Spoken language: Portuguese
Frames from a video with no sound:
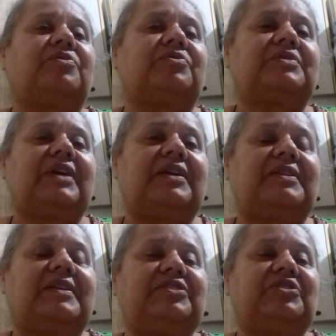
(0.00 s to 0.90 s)
nos dá
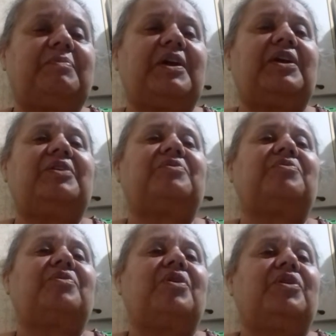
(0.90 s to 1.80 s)

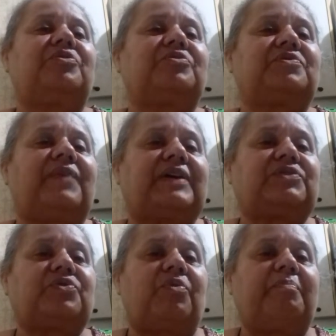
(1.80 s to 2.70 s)
entendimento, nos
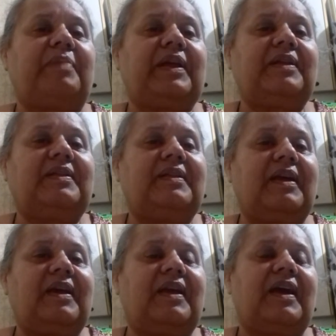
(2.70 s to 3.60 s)
faz
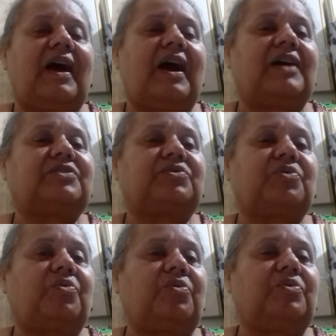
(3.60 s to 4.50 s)
compreender as
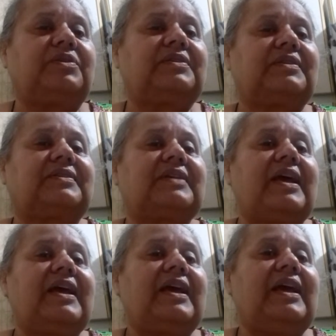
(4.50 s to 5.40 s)
coisas
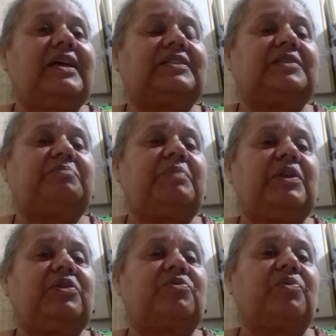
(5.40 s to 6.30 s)

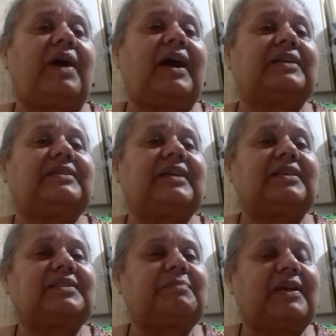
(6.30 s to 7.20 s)
espirituais e
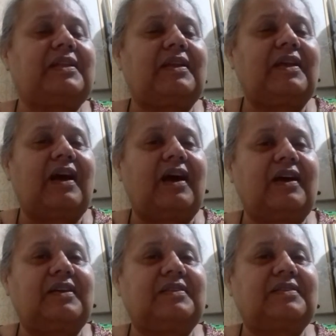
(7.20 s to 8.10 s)
as
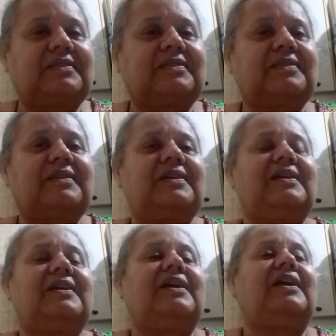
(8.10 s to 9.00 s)
materiais.
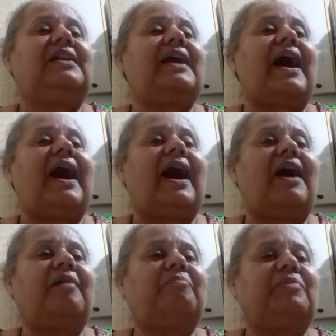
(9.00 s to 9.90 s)
Ele
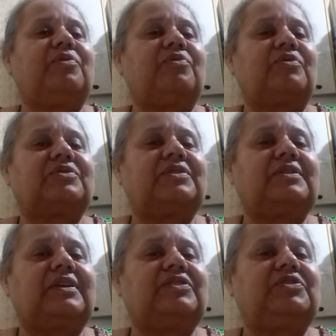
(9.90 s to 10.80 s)
abre o nosso
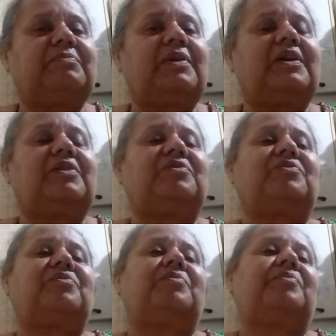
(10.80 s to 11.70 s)

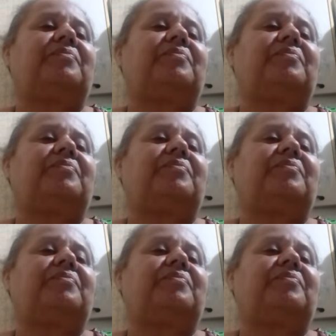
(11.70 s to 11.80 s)
entendimento,